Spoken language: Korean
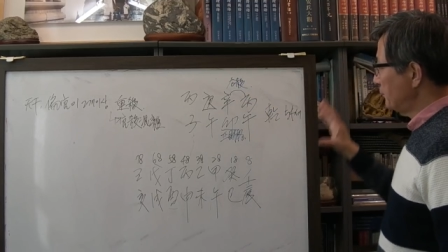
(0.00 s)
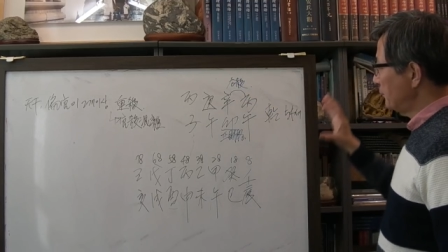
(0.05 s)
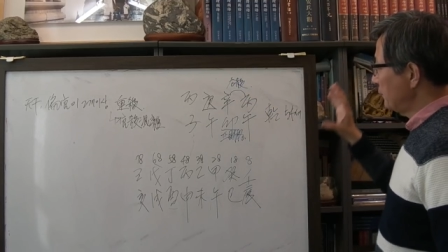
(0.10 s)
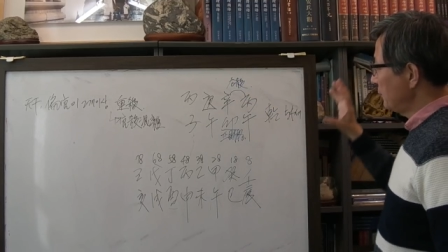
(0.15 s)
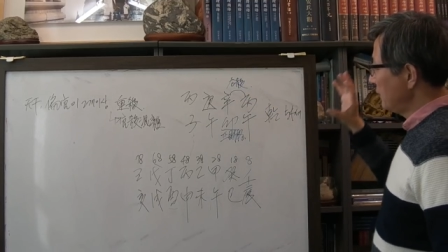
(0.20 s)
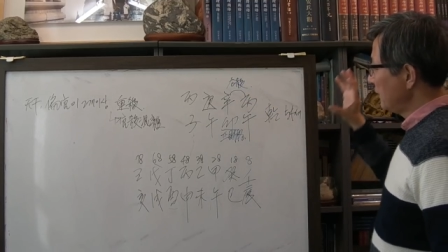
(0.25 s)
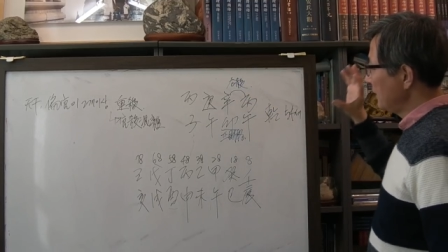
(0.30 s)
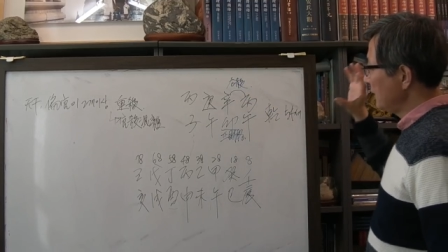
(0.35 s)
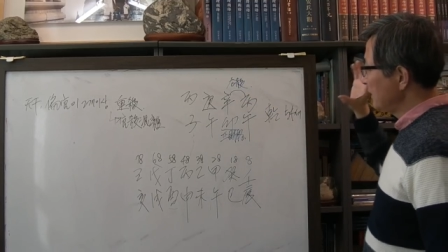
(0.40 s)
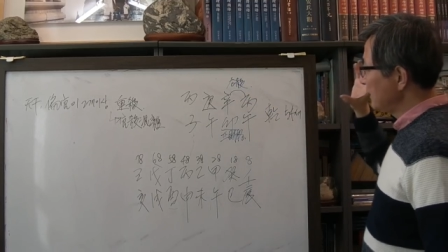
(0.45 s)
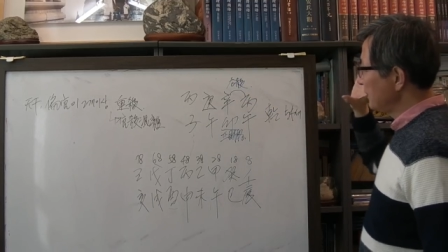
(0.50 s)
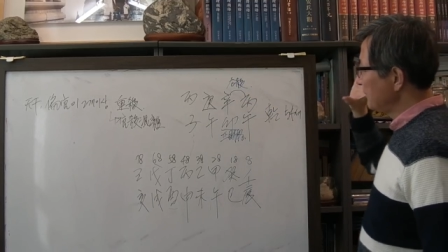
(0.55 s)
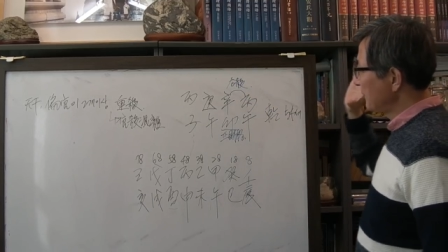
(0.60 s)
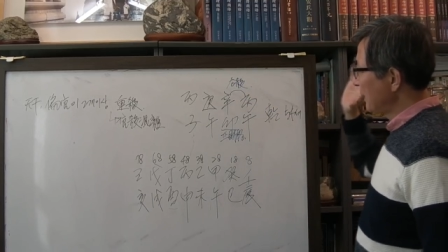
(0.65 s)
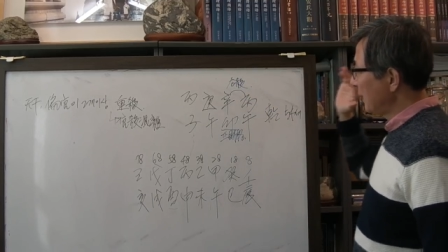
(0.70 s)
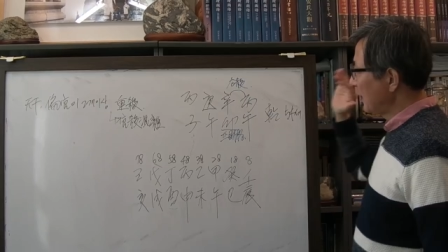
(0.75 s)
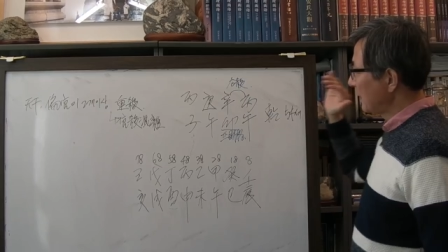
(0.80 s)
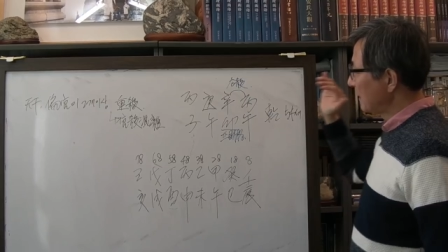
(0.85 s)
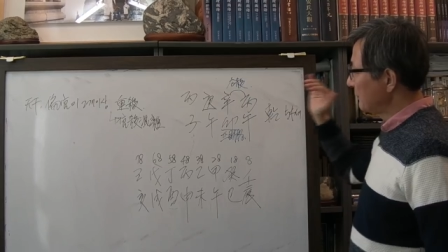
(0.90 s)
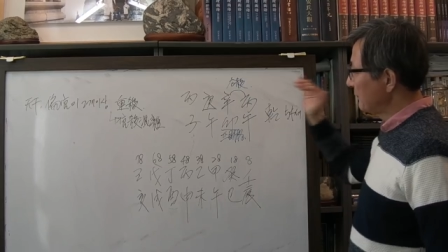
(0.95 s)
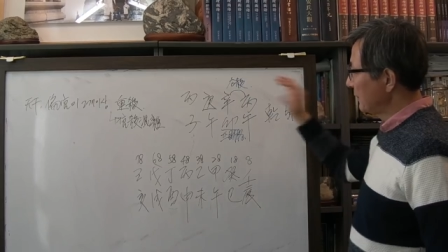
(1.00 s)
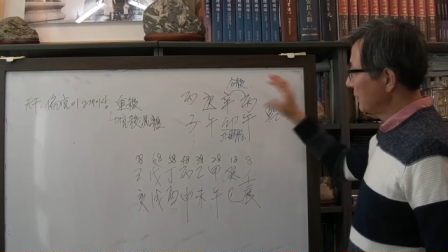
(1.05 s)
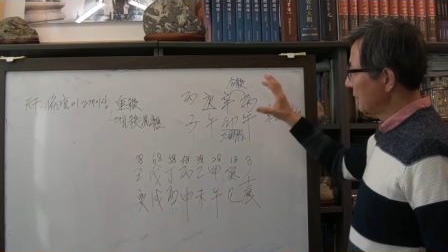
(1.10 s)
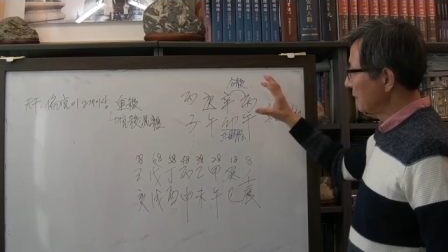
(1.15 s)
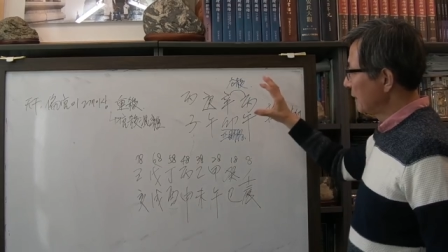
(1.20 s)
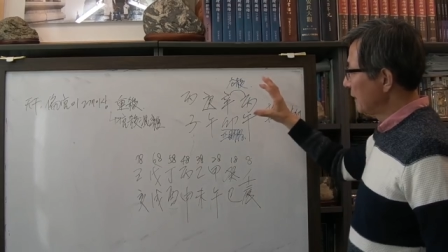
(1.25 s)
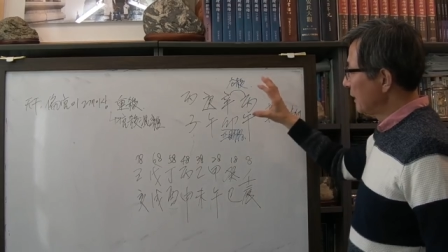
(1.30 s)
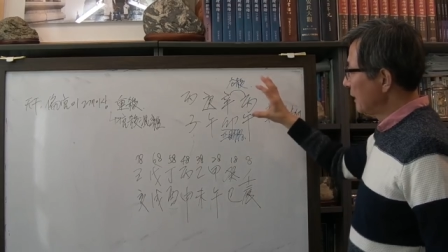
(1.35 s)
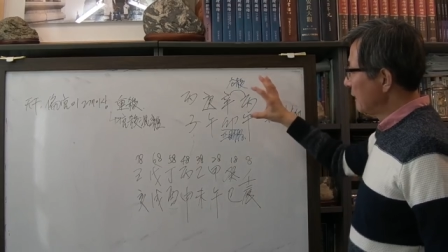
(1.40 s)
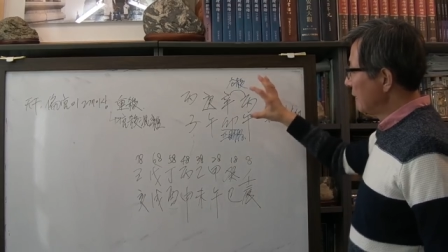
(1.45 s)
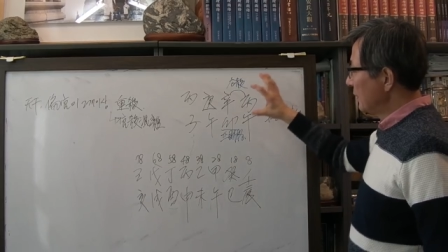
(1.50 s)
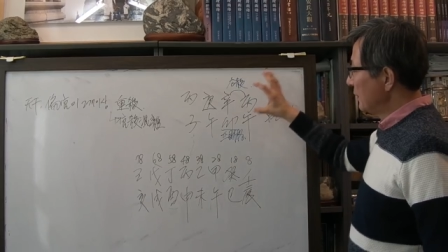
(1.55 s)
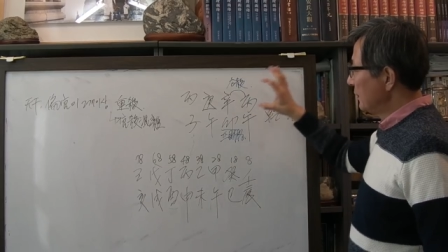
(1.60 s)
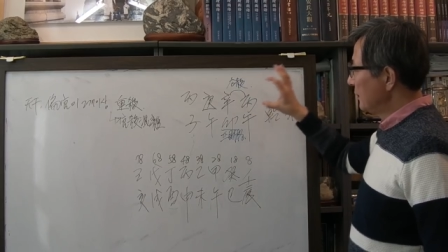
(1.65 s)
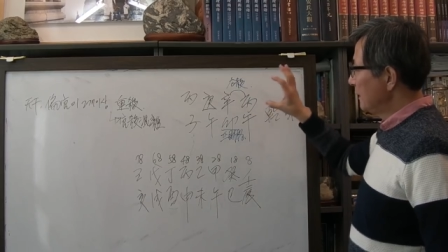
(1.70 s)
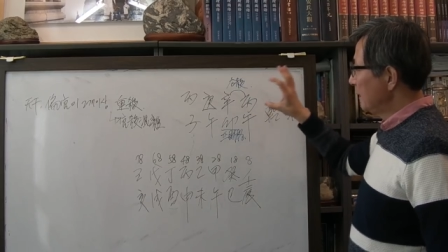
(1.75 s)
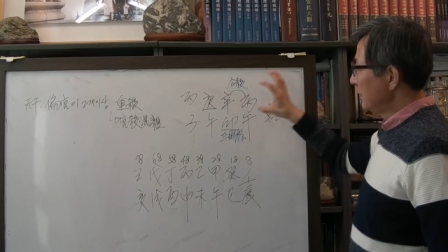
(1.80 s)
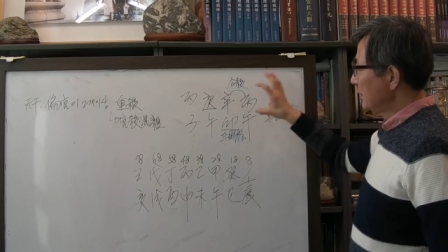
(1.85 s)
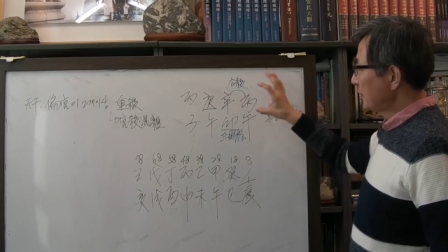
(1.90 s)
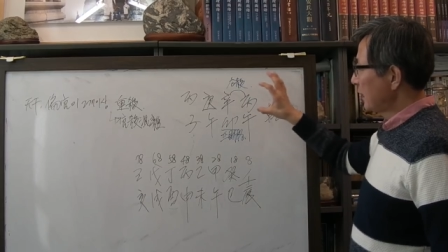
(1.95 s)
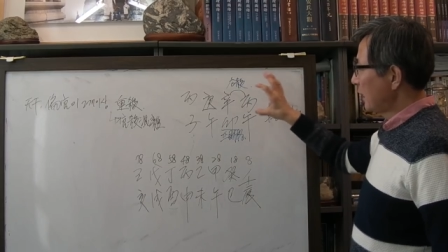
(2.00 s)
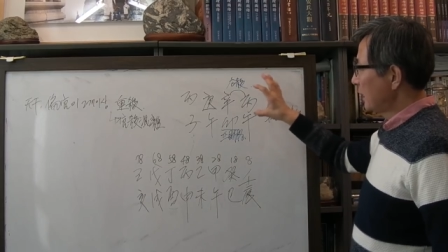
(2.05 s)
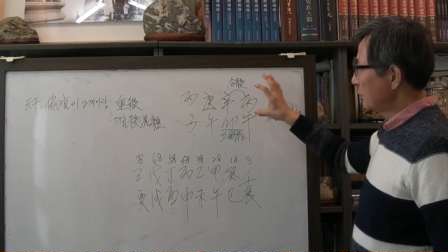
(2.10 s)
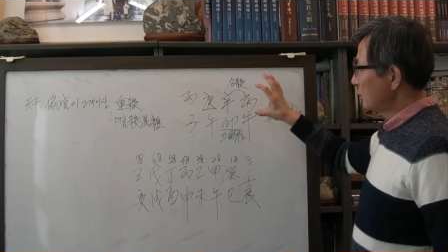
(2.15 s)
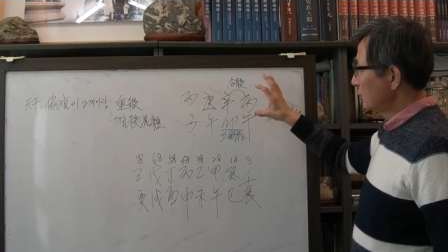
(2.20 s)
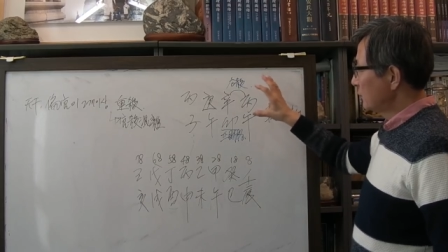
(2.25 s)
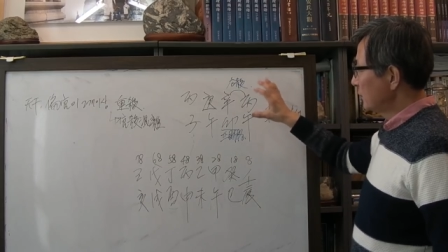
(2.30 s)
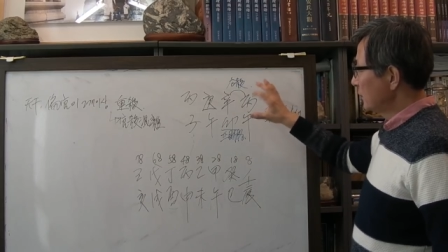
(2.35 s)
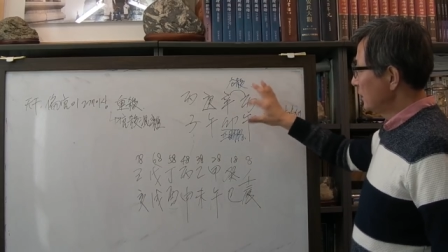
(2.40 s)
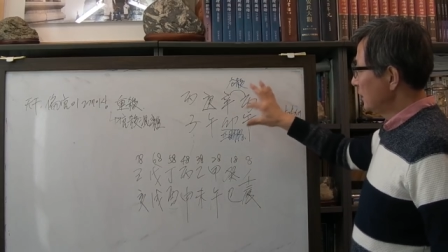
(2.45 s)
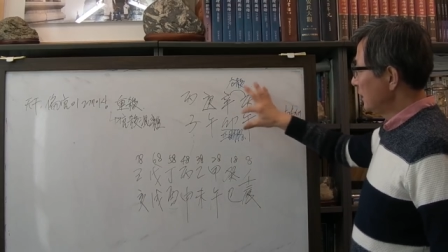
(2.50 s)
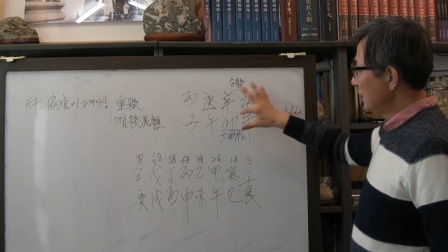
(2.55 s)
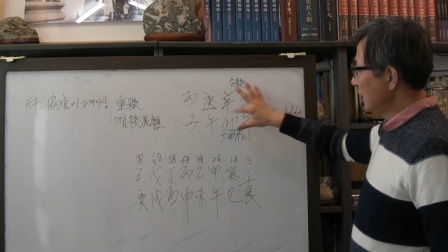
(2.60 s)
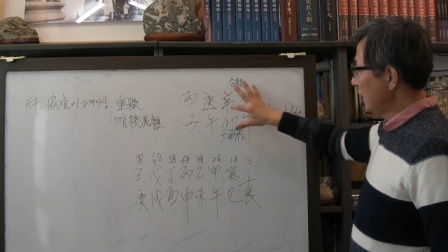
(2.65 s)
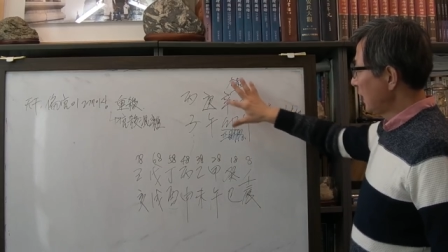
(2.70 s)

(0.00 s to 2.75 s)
풀리지만 않으면 이 사주는 이